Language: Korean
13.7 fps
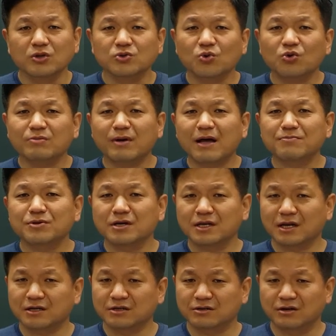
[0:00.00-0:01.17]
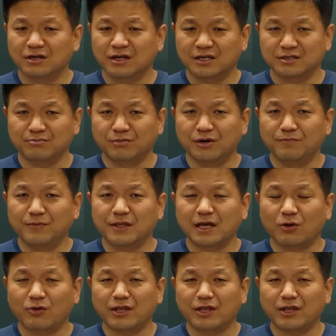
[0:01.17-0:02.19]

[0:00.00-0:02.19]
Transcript: 조금 합격이랑 거리가 좀 멉니다.